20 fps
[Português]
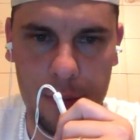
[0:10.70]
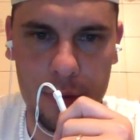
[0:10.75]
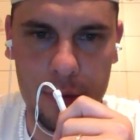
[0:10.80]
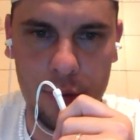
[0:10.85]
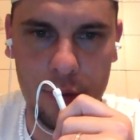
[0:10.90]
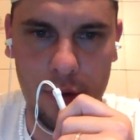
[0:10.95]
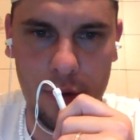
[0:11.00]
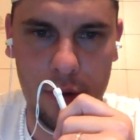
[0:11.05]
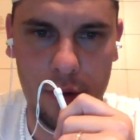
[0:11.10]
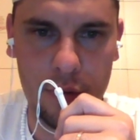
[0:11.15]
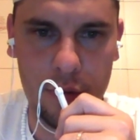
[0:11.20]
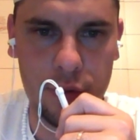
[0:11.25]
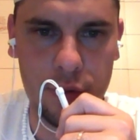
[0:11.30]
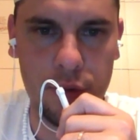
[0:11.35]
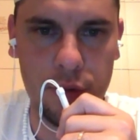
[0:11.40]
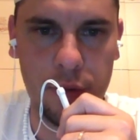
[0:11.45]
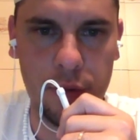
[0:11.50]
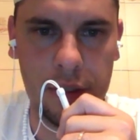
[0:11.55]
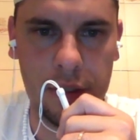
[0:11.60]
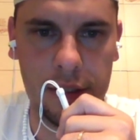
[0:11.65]
pessoal, eu
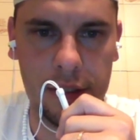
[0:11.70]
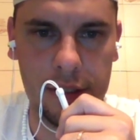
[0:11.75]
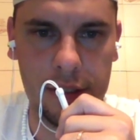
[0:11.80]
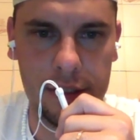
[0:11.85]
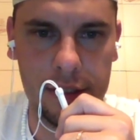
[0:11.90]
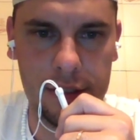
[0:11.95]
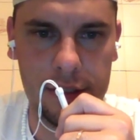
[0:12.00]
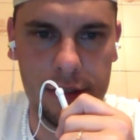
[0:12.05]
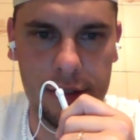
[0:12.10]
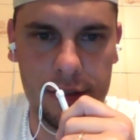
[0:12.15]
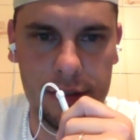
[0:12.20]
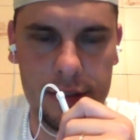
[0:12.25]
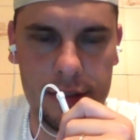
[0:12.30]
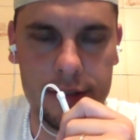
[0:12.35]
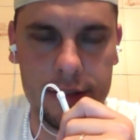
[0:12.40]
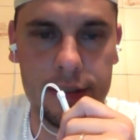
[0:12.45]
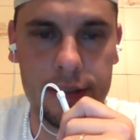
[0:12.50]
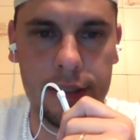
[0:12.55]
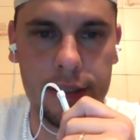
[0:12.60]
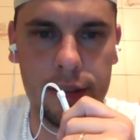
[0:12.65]
sou o Henrique da
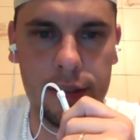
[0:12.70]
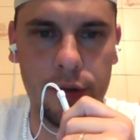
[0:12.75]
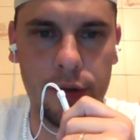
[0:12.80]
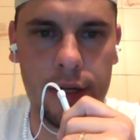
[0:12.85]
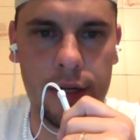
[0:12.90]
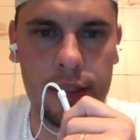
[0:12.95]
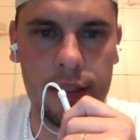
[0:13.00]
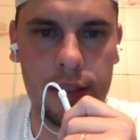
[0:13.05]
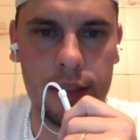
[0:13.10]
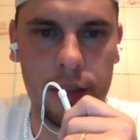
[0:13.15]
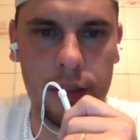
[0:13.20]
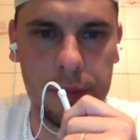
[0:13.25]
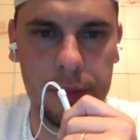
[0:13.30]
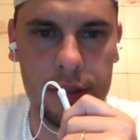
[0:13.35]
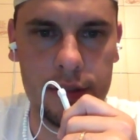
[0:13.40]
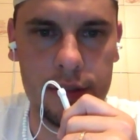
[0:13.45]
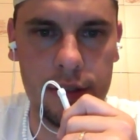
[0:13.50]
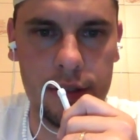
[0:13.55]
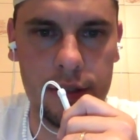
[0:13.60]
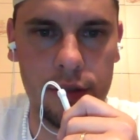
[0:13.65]
Estrela Dourada
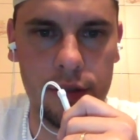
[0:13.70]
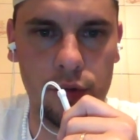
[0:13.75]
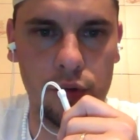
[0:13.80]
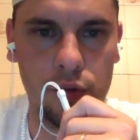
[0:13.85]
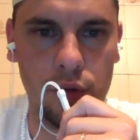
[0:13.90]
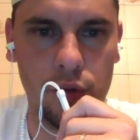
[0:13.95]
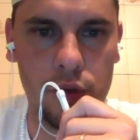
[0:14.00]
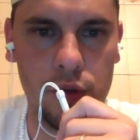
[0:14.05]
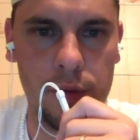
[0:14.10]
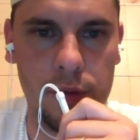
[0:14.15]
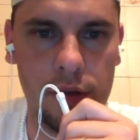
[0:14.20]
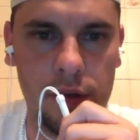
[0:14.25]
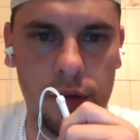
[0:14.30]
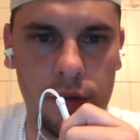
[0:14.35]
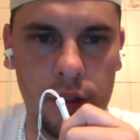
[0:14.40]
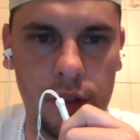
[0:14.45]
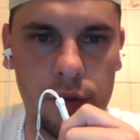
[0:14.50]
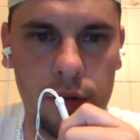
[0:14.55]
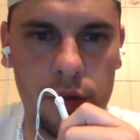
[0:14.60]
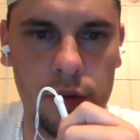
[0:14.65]
Terapia, sejam todos
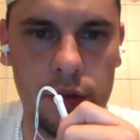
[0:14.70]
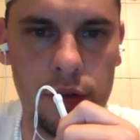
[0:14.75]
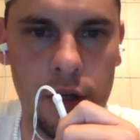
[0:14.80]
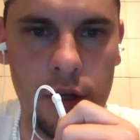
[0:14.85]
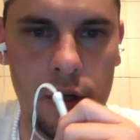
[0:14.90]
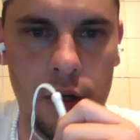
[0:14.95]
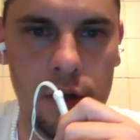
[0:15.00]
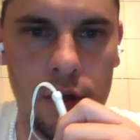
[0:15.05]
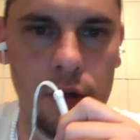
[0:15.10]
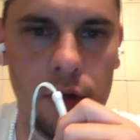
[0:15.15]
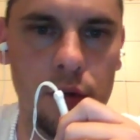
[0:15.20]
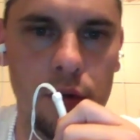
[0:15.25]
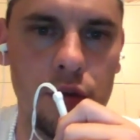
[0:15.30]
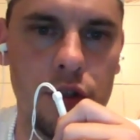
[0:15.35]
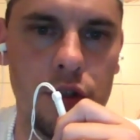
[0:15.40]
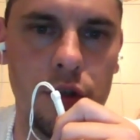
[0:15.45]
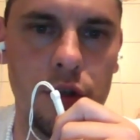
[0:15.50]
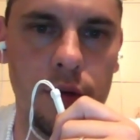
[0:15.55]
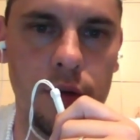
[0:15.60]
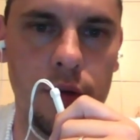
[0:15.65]
bem-vindos.
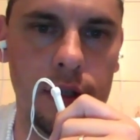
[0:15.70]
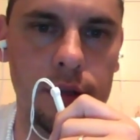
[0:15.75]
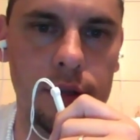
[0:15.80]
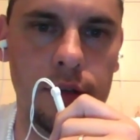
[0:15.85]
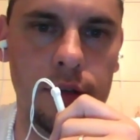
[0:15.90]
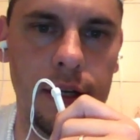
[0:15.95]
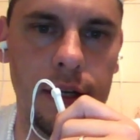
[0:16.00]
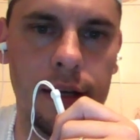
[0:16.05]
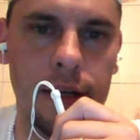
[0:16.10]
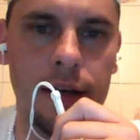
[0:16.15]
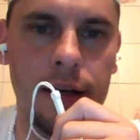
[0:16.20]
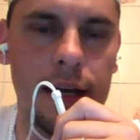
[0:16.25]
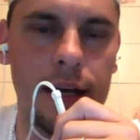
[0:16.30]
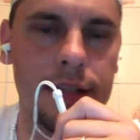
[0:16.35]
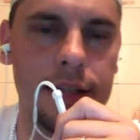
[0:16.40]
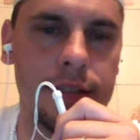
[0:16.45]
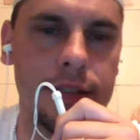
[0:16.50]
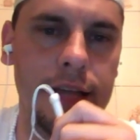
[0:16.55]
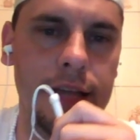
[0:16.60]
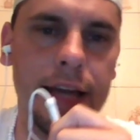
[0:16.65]
Continuando né, a
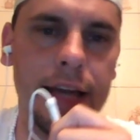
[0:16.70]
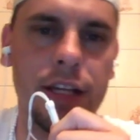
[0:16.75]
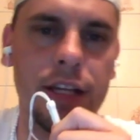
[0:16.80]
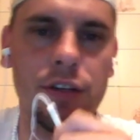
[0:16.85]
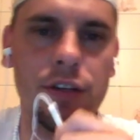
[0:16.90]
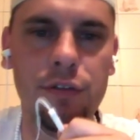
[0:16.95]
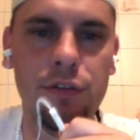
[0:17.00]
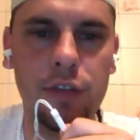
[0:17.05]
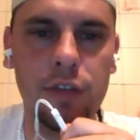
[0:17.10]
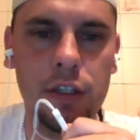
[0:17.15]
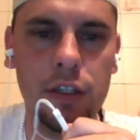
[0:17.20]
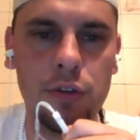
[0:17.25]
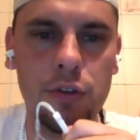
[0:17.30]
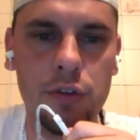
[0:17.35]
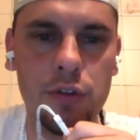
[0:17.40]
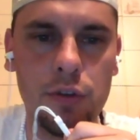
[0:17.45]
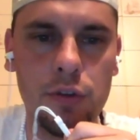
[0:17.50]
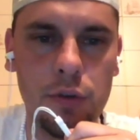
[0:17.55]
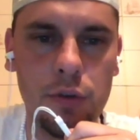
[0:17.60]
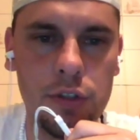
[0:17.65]
série de
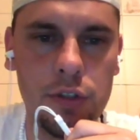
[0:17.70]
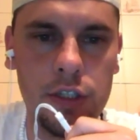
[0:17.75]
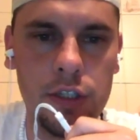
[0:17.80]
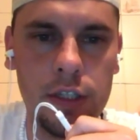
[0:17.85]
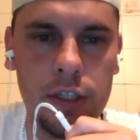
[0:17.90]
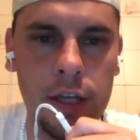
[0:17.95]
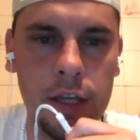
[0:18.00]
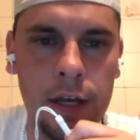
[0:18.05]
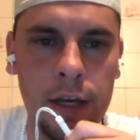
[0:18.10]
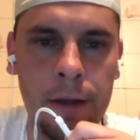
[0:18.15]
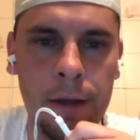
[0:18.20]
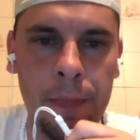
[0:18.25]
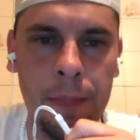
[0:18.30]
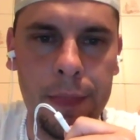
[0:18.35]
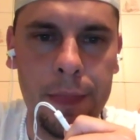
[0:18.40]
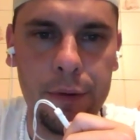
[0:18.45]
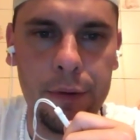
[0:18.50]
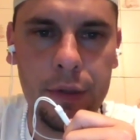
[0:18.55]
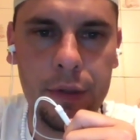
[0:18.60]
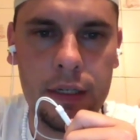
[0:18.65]
vídeos onde
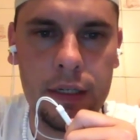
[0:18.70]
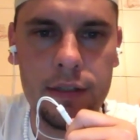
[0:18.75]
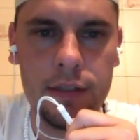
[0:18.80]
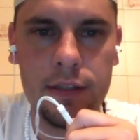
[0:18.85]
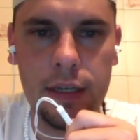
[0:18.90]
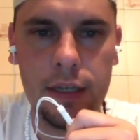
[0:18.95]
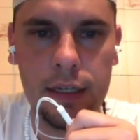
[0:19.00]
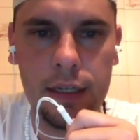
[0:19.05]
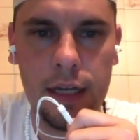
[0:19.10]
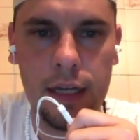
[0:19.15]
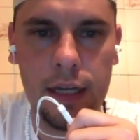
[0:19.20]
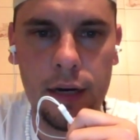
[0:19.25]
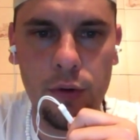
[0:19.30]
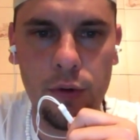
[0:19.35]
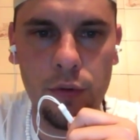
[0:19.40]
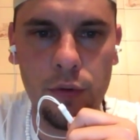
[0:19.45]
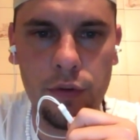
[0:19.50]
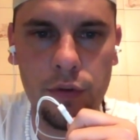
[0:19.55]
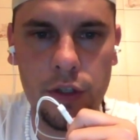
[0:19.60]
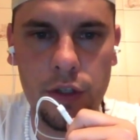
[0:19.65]
eu iniciei lá
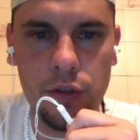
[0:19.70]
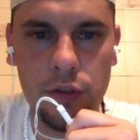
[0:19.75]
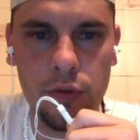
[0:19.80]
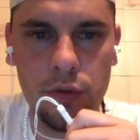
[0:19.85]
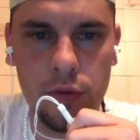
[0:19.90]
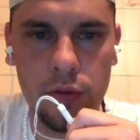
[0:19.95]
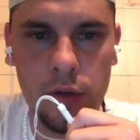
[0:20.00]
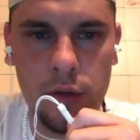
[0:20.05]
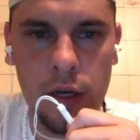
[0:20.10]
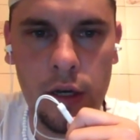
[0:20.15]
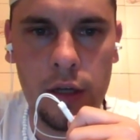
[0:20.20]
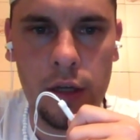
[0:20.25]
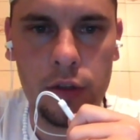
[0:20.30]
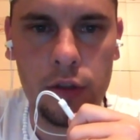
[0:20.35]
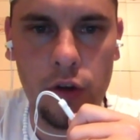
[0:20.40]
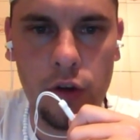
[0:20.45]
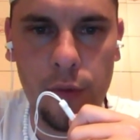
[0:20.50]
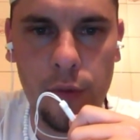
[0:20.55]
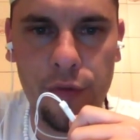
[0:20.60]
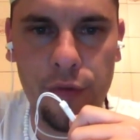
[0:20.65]
com o vídeo
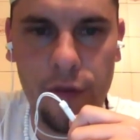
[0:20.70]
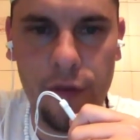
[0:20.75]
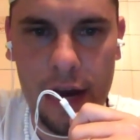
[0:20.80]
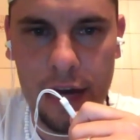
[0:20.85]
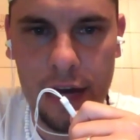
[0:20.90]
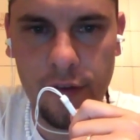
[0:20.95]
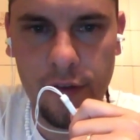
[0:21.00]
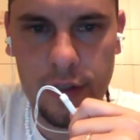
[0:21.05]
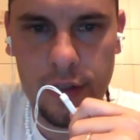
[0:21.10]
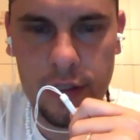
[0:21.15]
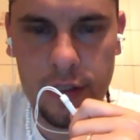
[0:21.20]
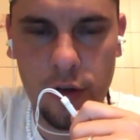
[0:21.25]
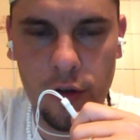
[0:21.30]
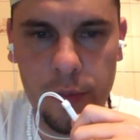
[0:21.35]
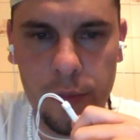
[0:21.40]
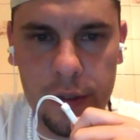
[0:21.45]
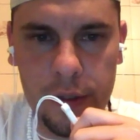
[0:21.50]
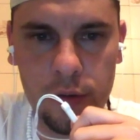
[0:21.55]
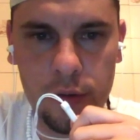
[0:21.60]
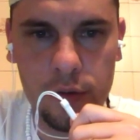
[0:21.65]
Top 5 e
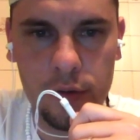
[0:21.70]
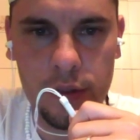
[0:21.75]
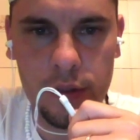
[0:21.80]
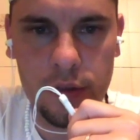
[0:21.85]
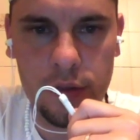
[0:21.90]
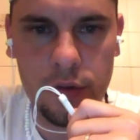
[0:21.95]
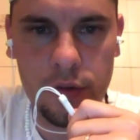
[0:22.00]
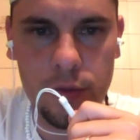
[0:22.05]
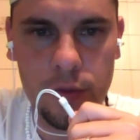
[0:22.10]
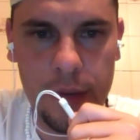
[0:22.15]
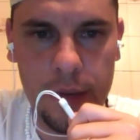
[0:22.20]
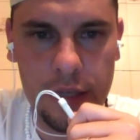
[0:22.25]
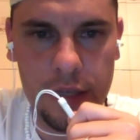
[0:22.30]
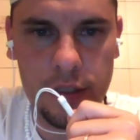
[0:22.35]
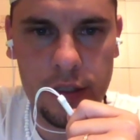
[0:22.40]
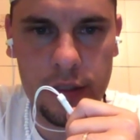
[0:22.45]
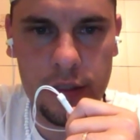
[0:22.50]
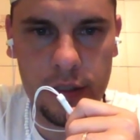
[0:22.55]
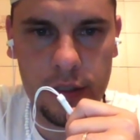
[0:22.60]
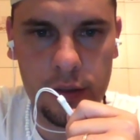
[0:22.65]
5 perguntas que os pais
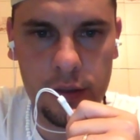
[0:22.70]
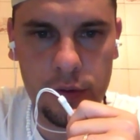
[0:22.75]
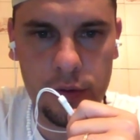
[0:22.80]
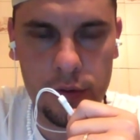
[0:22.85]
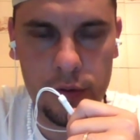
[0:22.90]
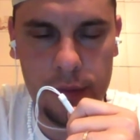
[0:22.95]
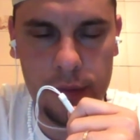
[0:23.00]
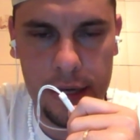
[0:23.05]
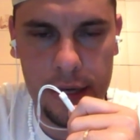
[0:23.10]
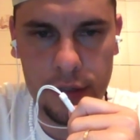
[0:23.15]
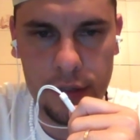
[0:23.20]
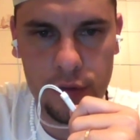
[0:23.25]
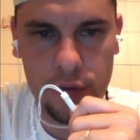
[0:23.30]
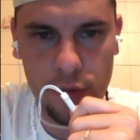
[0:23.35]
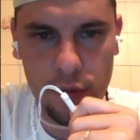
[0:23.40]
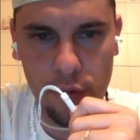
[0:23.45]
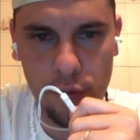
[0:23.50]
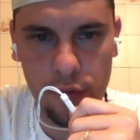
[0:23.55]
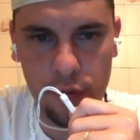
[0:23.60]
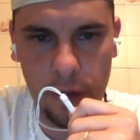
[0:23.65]
de santos mais
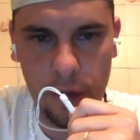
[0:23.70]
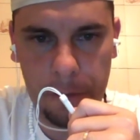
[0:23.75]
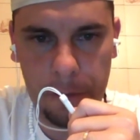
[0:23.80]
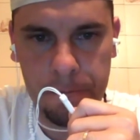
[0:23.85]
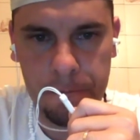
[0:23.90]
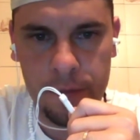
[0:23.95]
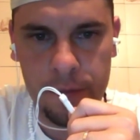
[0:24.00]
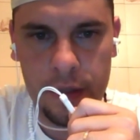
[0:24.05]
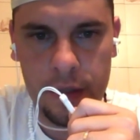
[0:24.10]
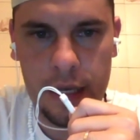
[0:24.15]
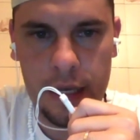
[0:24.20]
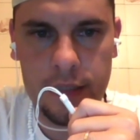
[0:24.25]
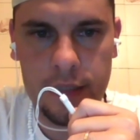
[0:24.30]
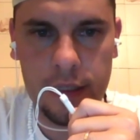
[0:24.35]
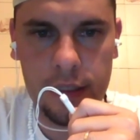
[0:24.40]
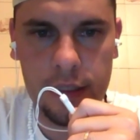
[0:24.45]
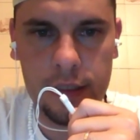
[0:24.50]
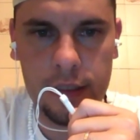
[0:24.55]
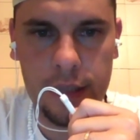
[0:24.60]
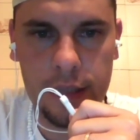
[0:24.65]
ouvem, essa
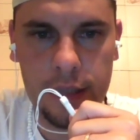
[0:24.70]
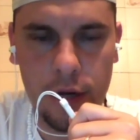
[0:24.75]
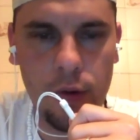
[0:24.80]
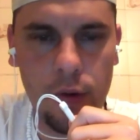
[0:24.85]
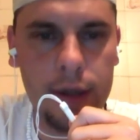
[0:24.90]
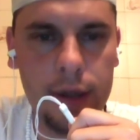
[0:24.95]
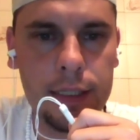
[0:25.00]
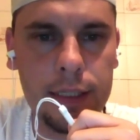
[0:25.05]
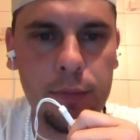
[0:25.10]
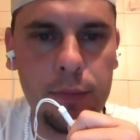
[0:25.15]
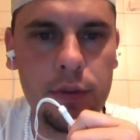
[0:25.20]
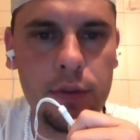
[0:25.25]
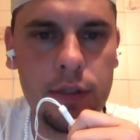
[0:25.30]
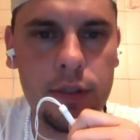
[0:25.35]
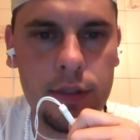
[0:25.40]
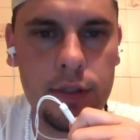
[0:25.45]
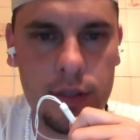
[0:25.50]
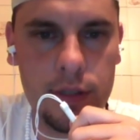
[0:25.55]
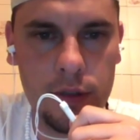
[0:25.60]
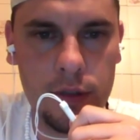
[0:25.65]
aqui está na quarta
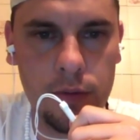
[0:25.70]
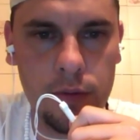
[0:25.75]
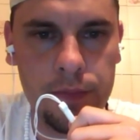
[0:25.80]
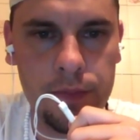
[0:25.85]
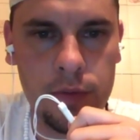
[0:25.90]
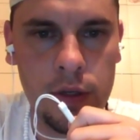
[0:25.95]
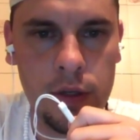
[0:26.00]
posição,